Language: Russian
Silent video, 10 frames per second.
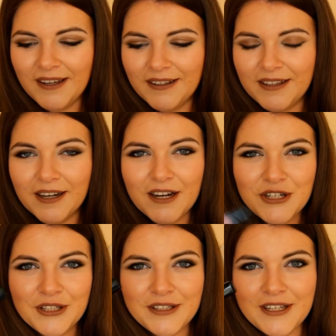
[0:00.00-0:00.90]
на
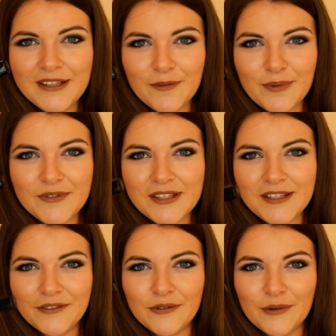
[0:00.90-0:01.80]
каждый день для
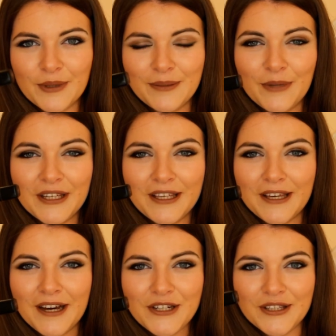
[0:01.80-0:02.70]
повседневного
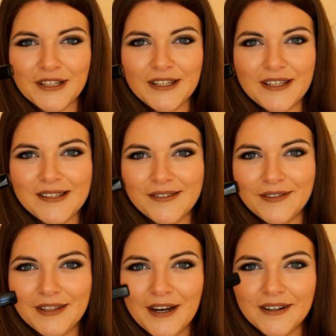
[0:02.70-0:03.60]
макияжа такие
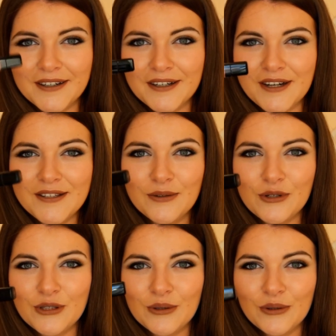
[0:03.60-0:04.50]
цвета как раз то,
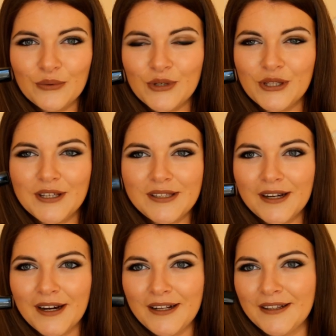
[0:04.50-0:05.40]
что нужно,
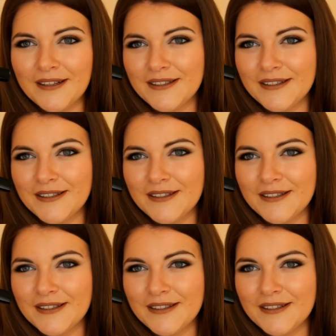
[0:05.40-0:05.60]
идеальное